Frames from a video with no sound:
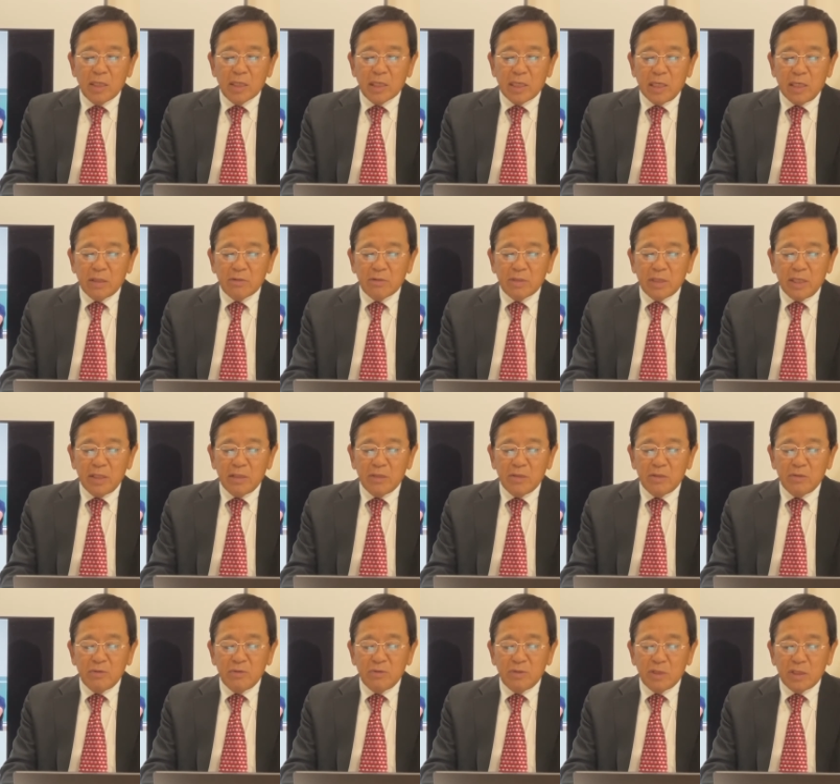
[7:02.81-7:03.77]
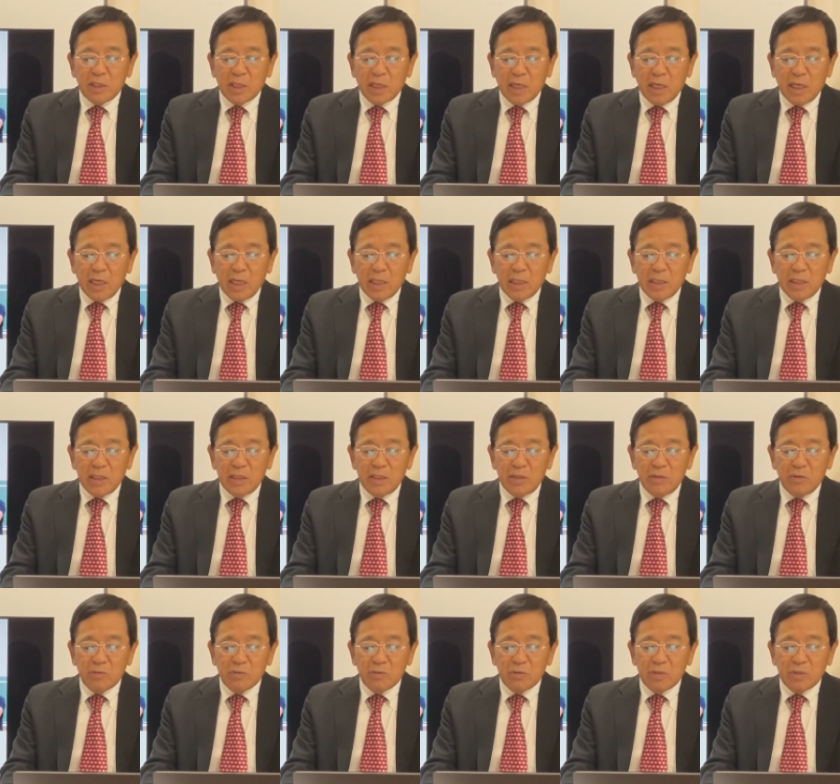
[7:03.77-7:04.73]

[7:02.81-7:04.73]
各研究者が理論